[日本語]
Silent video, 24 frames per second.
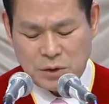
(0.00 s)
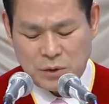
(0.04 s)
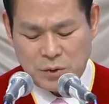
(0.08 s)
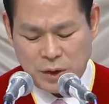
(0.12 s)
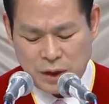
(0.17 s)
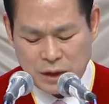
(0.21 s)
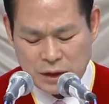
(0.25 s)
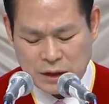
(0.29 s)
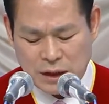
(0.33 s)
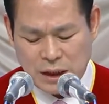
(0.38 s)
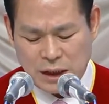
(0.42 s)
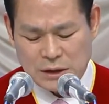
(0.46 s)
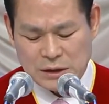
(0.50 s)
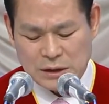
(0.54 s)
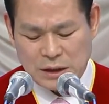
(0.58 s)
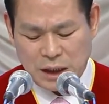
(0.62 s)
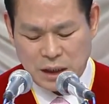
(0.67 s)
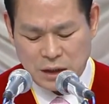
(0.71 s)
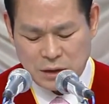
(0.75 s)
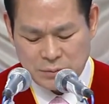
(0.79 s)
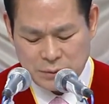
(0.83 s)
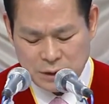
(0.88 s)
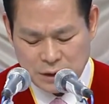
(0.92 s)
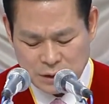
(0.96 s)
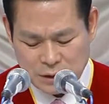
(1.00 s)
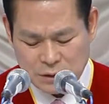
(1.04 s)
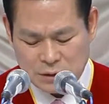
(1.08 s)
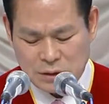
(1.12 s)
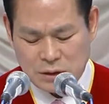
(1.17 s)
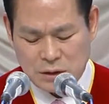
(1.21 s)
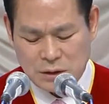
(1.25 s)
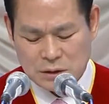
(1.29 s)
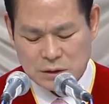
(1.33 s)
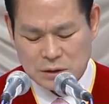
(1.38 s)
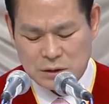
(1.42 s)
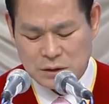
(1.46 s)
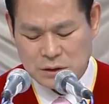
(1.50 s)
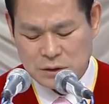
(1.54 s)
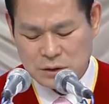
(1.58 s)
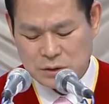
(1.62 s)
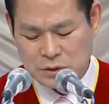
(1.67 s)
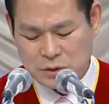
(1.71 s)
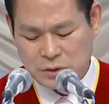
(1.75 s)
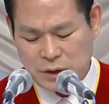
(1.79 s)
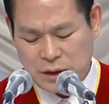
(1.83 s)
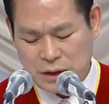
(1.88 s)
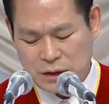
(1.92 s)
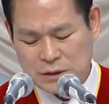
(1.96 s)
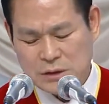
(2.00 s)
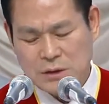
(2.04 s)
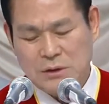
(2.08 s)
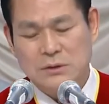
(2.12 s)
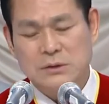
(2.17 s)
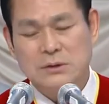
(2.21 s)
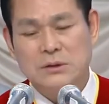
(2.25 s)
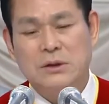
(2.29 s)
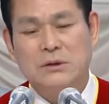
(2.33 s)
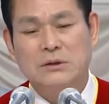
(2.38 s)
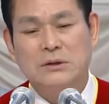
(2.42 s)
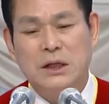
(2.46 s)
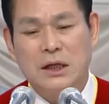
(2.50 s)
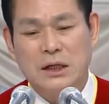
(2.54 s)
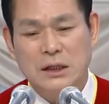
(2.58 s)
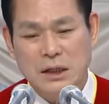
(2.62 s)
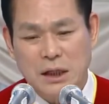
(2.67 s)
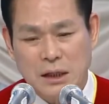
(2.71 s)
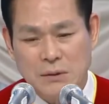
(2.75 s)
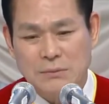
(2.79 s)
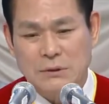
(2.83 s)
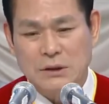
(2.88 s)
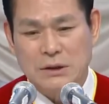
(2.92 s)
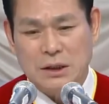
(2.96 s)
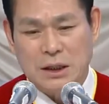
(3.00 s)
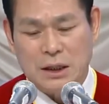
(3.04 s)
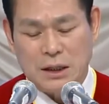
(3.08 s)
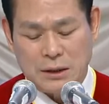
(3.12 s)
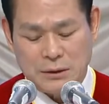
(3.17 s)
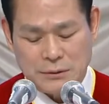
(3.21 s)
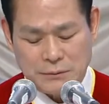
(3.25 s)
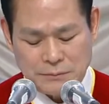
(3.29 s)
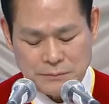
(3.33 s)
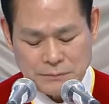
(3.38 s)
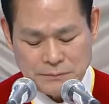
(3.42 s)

その後は罪から離れなければなりません